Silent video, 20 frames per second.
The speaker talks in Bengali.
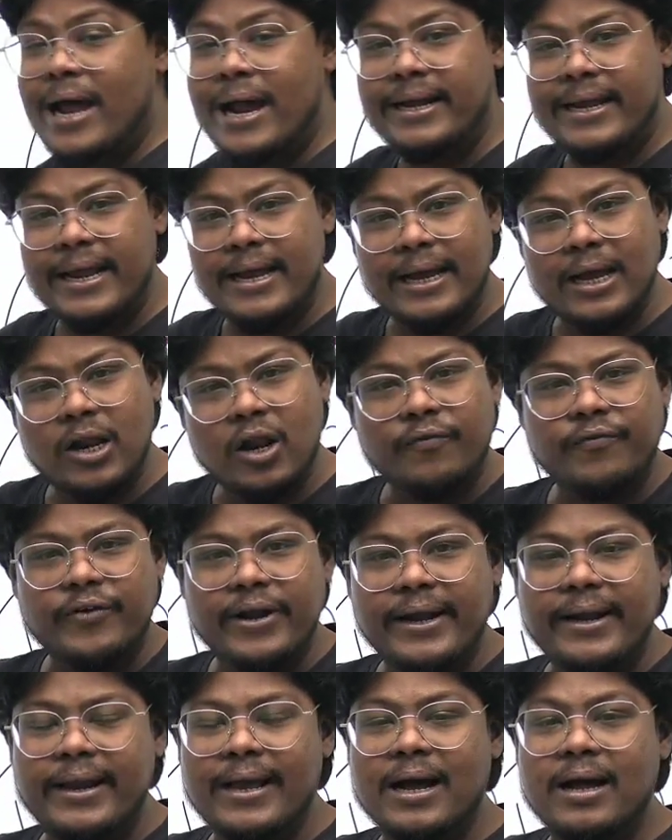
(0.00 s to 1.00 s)
নাইটেঙ্গেল অফ
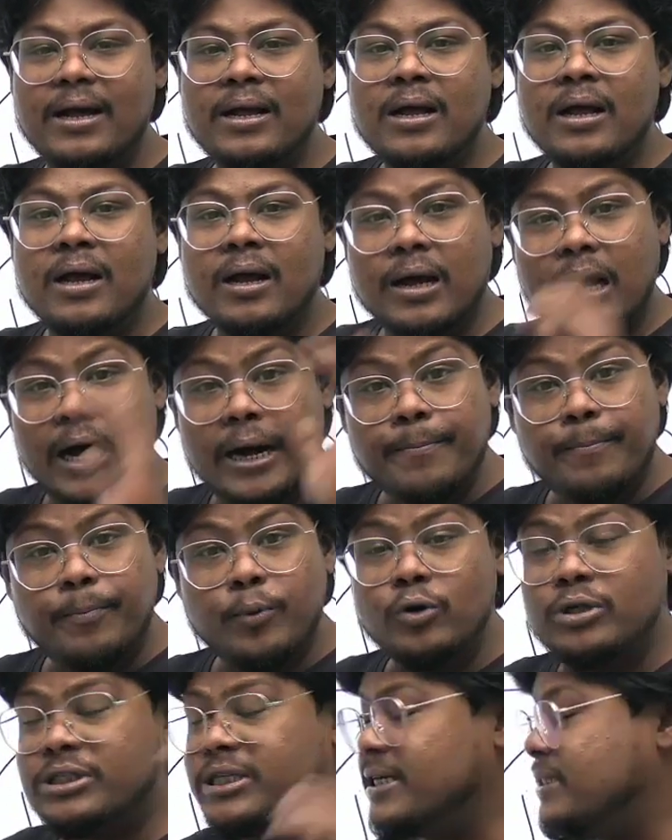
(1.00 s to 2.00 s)
ইন্ডিয়া
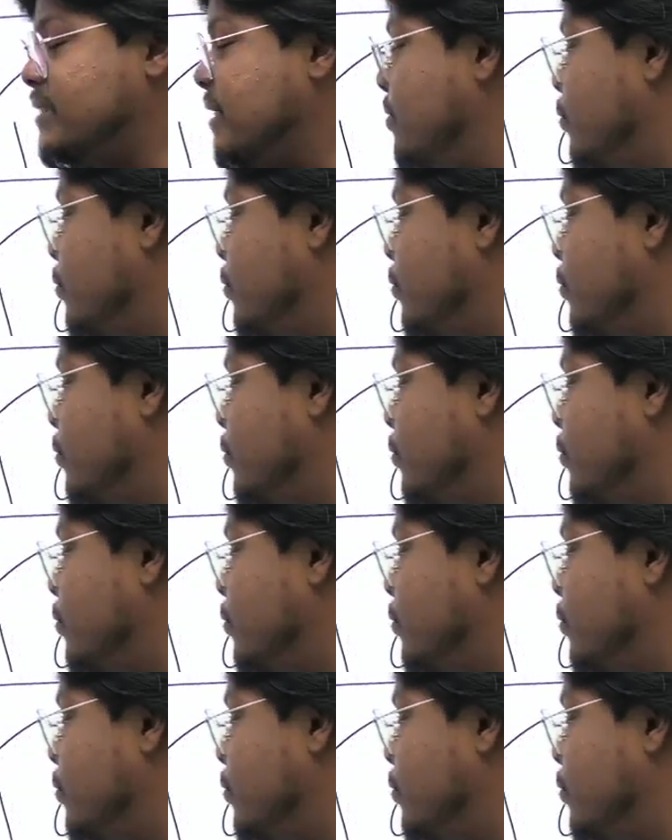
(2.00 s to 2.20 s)
কানপুর সেশন